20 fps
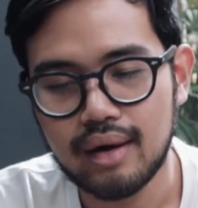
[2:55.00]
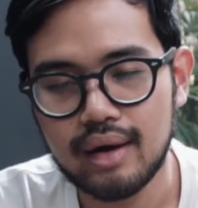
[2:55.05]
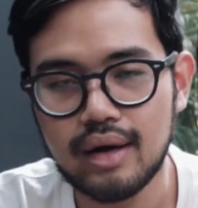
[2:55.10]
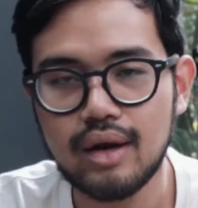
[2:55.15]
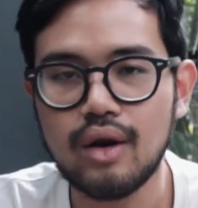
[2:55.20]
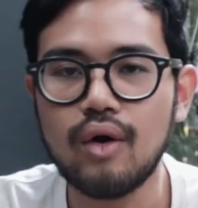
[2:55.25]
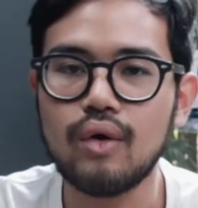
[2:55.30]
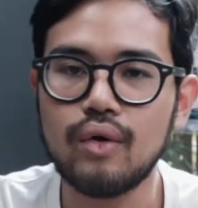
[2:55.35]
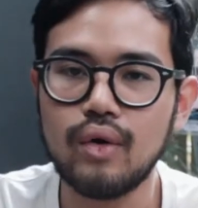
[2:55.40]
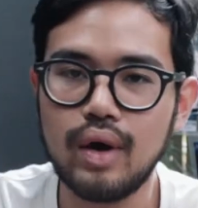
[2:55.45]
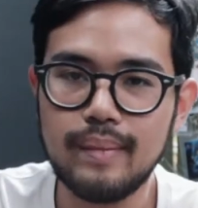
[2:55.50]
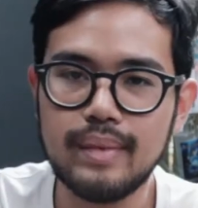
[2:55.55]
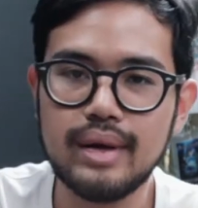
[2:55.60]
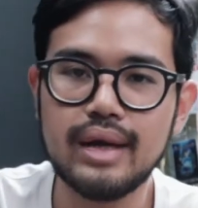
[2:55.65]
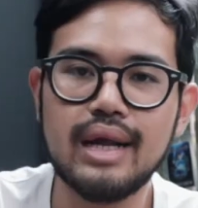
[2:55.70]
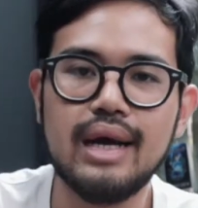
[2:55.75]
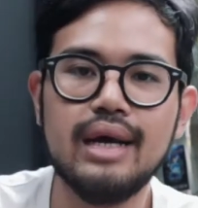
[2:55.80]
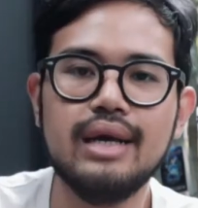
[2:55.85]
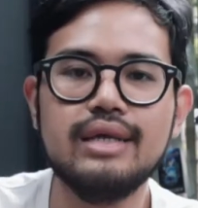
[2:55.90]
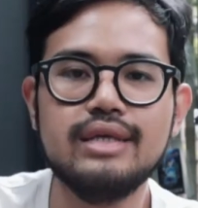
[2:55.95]
ขึ้นลงด้วยมื
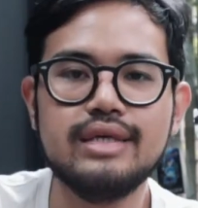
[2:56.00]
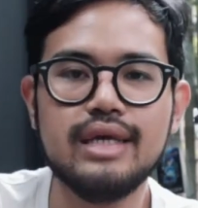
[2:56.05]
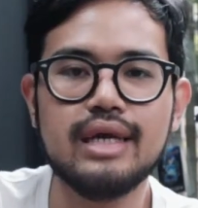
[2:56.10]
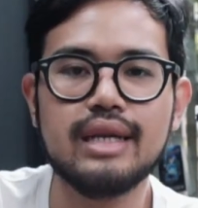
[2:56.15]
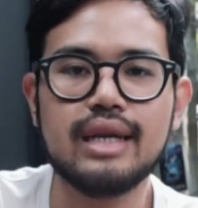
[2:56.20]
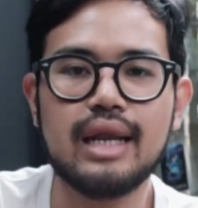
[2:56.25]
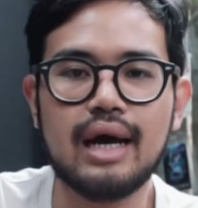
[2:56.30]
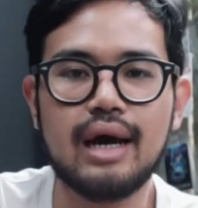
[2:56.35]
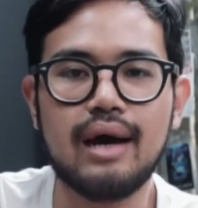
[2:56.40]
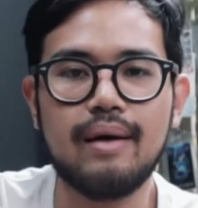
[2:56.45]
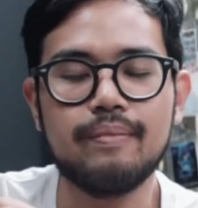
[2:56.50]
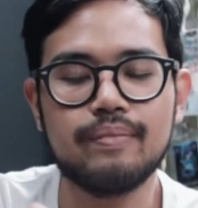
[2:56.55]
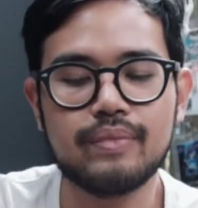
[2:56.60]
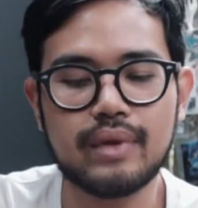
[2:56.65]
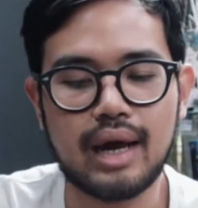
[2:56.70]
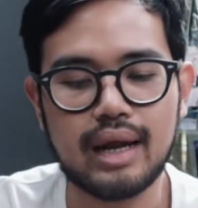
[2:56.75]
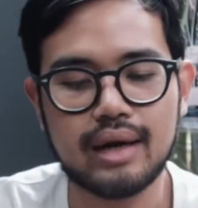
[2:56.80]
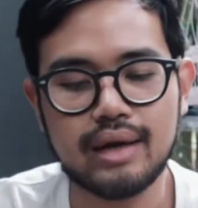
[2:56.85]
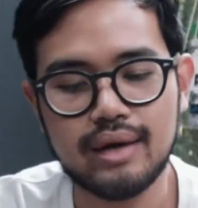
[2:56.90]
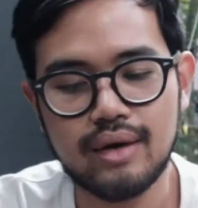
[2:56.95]
อได้จริงๆนะครับ
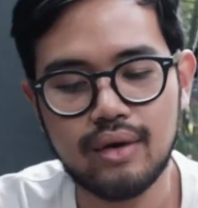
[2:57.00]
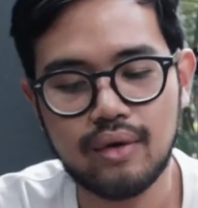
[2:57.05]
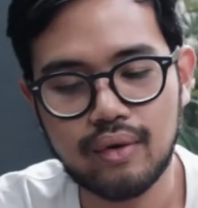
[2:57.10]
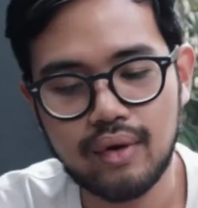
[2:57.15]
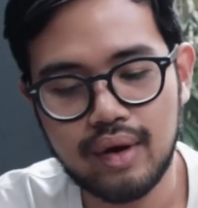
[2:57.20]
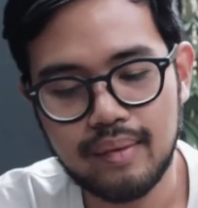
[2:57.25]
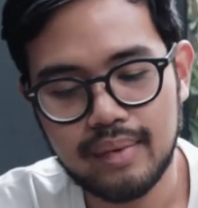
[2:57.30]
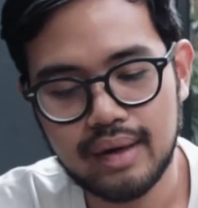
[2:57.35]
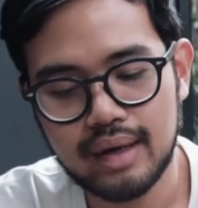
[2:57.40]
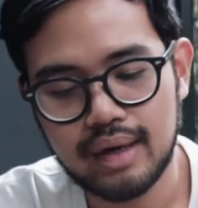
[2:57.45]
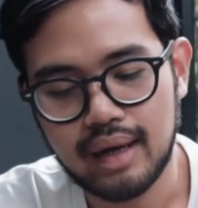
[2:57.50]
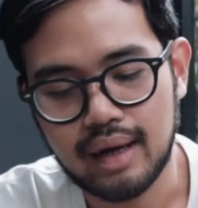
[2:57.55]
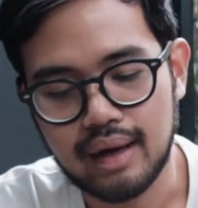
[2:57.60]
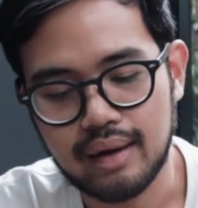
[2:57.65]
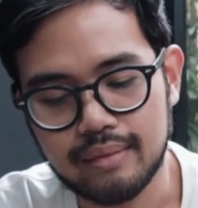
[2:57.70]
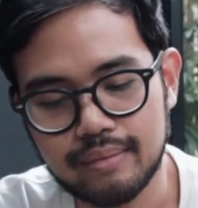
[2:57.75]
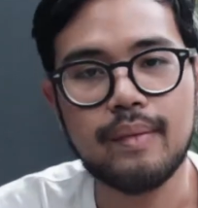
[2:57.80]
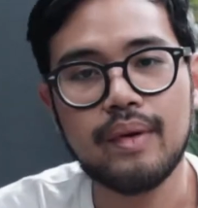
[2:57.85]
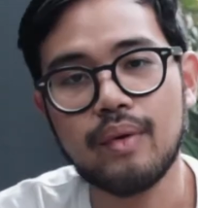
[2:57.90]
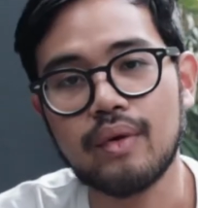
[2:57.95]
การขึ้นลงด้วยมือเนี่ย
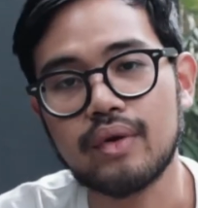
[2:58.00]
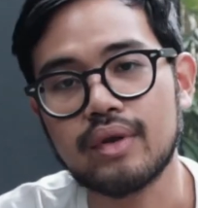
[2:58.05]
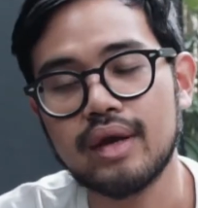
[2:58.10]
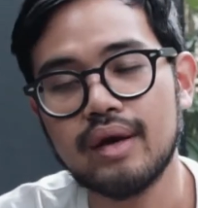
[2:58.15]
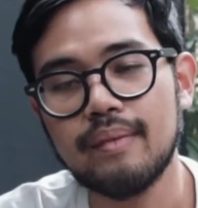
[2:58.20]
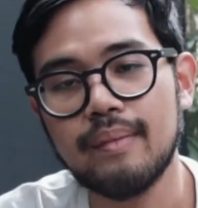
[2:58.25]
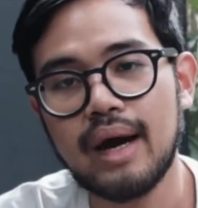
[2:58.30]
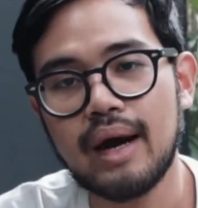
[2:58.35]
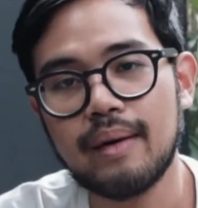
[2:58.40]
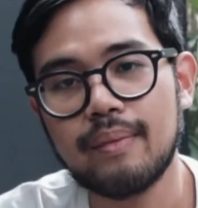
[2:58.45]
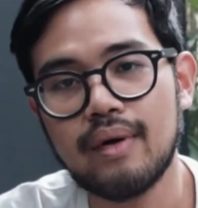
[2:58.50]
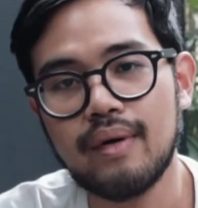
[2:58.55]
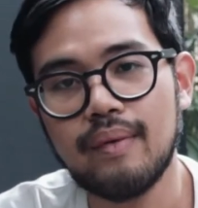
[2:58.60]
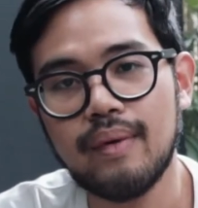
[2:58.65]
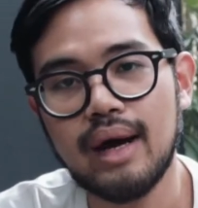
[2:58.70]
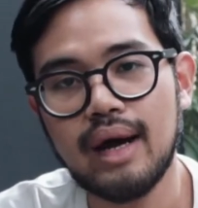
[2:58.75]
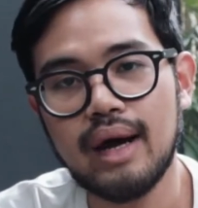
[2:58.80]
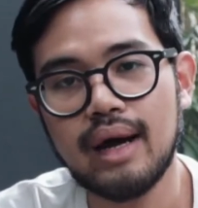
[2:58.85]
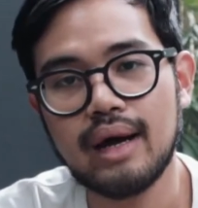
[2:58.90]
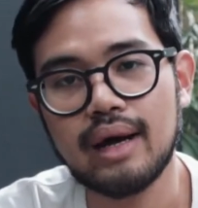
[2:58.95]
มันมีผลเยอะมากเพราะ
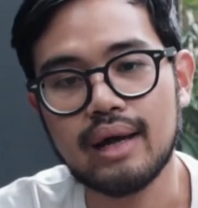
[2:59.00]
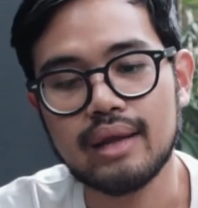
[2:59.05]
ว่า